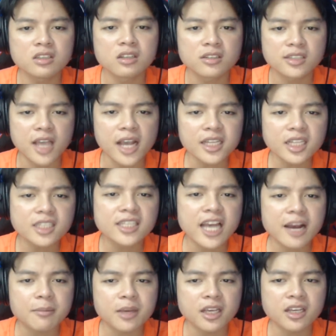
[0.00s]
tránh cái tình
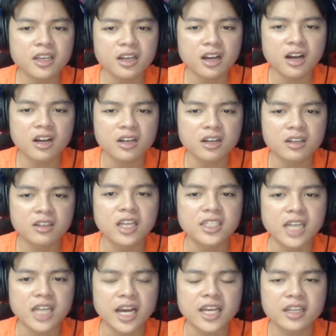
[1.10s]
trạng bị uh, bia
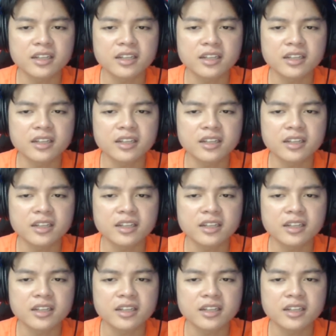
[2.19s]
cháy